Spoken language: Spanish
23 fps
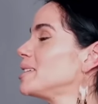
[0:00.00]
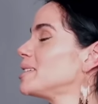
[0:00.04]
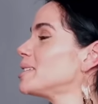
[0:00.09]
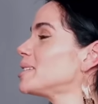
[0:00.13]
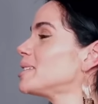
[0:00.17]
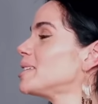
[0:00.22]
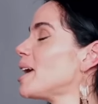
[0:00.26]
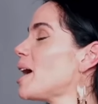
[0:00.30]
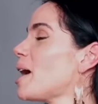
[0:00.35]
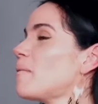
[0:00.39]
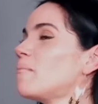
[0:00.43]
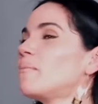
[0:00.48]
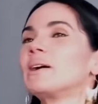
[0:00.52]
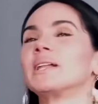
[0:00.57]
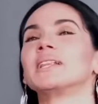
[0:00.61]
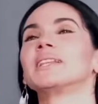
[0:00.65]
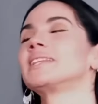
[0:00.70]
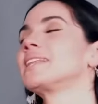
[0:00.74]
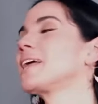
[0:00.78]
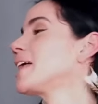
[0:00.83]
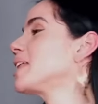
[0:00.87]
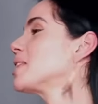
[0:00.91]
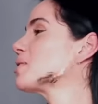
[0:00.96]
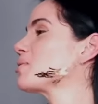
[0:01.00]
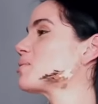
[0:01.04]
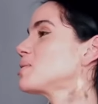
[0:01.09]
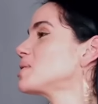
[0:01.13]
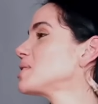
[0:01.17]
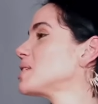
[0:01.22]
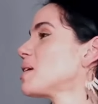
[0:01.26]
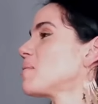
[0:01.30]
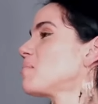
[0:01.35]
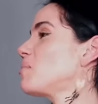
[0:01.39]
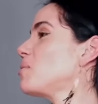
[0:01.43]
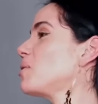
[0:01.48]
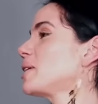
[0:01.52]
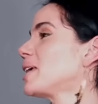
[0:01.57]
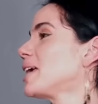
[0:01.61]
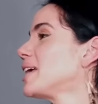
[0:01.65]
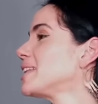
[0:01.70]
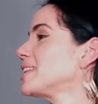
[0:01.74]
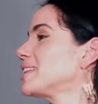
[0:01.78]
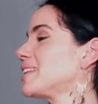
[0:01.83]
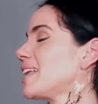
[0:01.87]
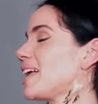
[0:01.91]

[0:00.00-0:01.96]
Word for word: se aman tanto y se apoyan